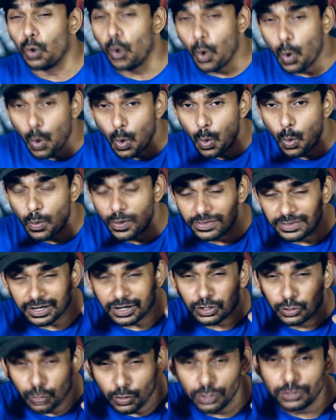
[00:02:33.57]
go
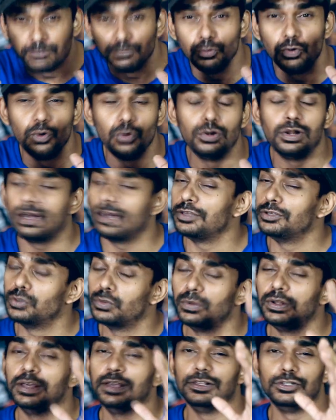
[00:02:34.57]
with a good mood,
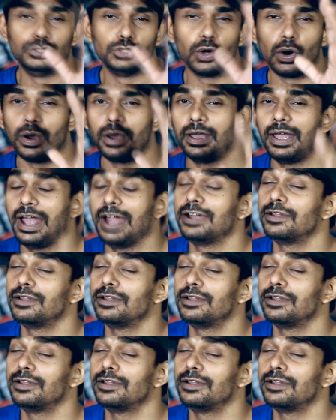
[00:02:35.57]
you will enjoy.